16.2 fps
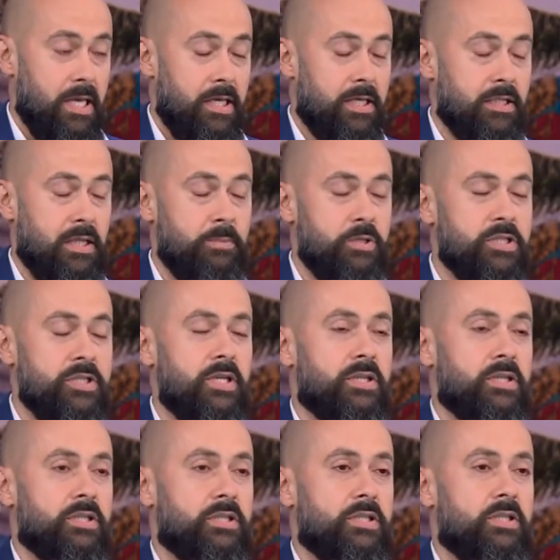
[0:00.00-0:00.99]
Экономические
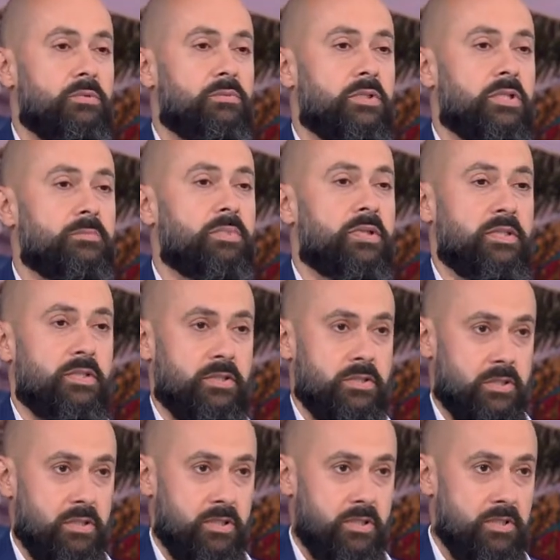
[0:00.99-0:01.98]
отношения у нас
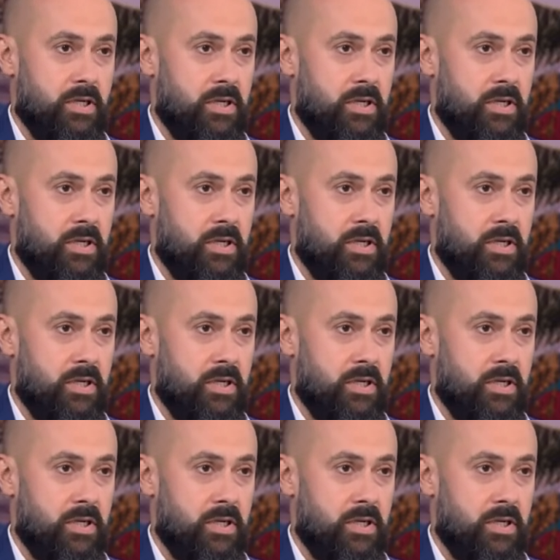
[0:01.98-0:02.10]
продолжались.